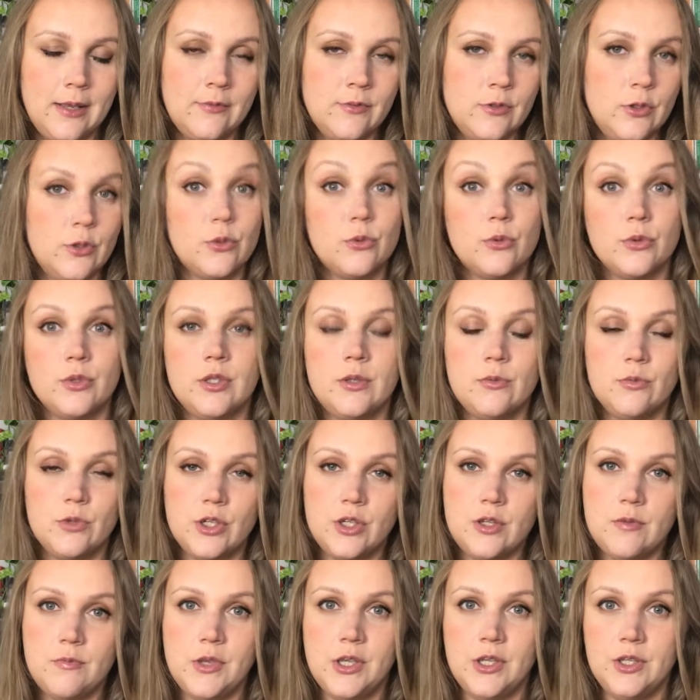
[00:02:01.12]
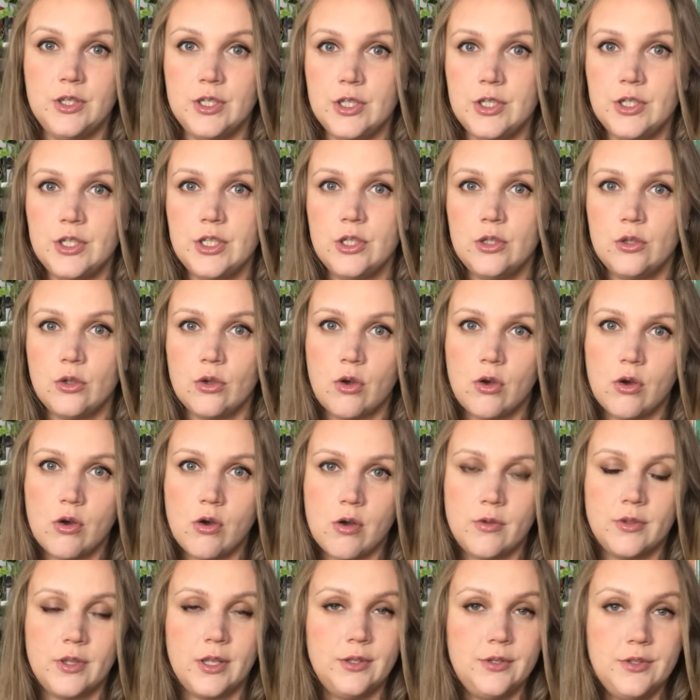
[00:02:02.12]
w związku z tym, że nie mieli dzieci, to
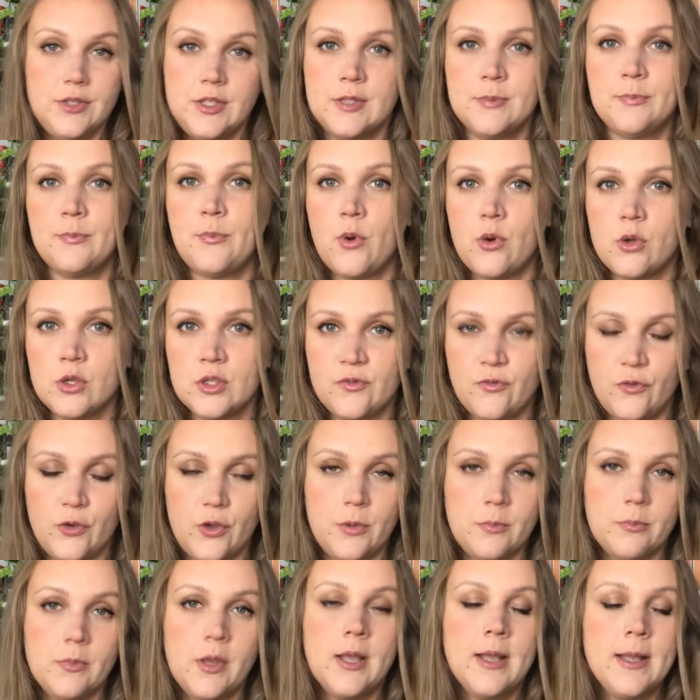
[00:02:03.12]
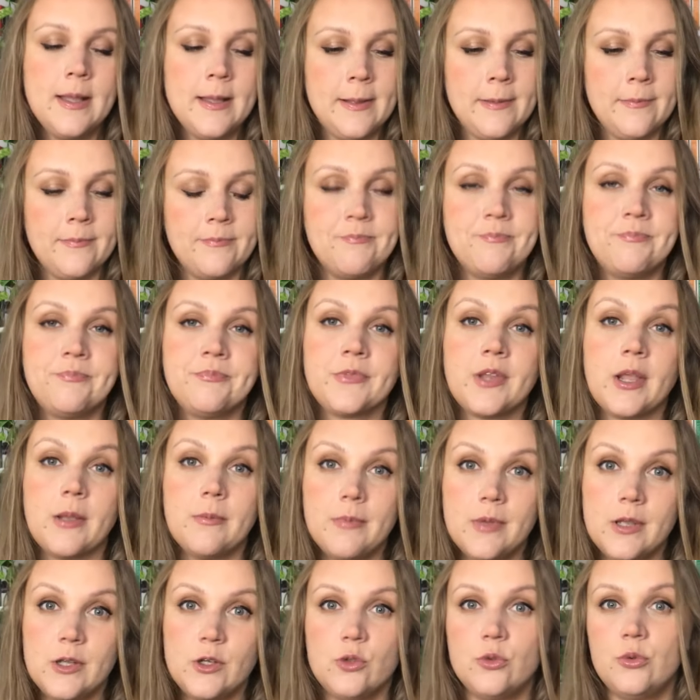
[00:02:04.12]
ona nic po swoim mm,
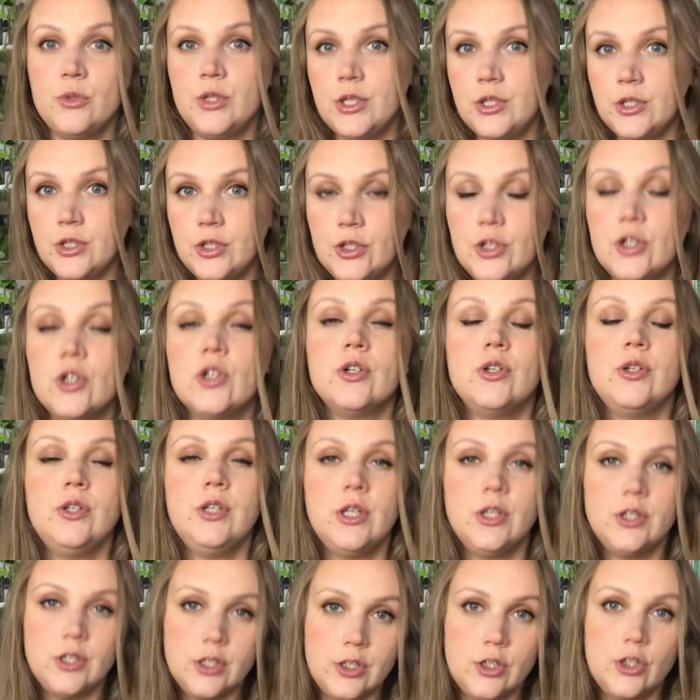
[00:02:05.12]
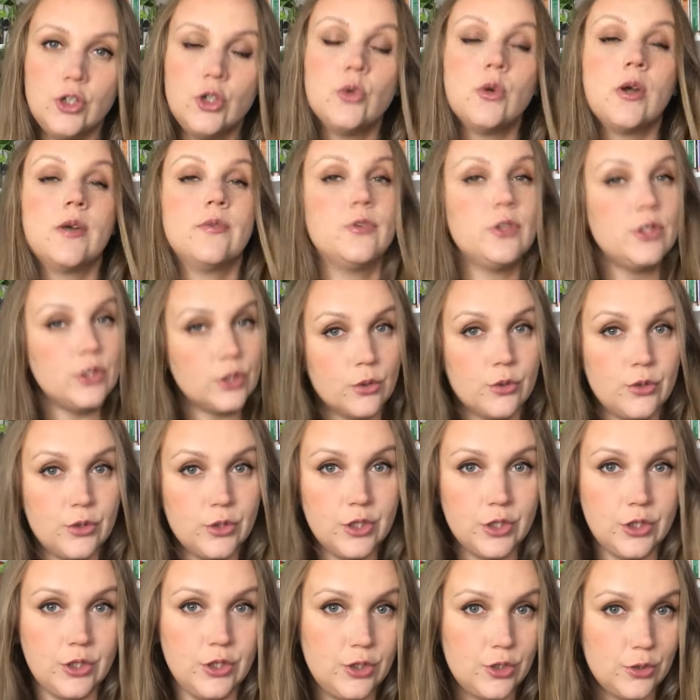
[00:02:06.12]
mężu nie, dziedziczy, nie dziedziczyła. Wszystko
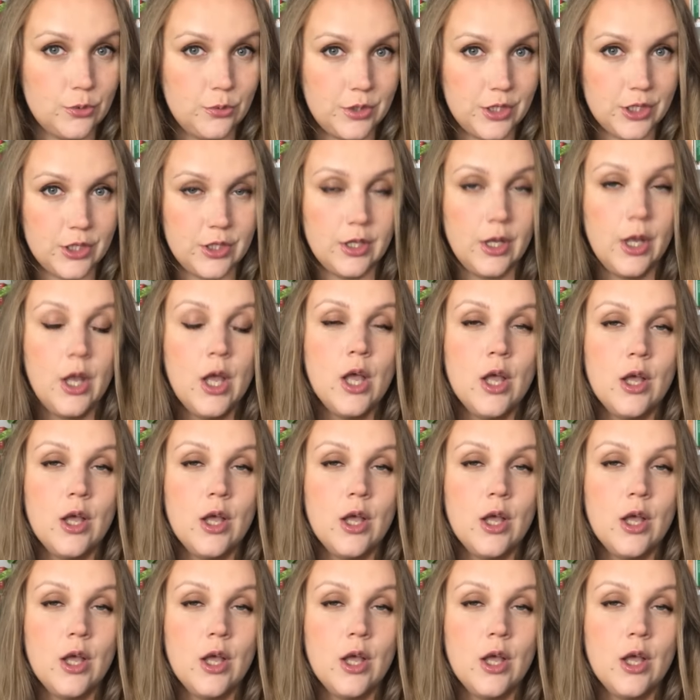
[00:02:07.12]
dziedziczył ten e,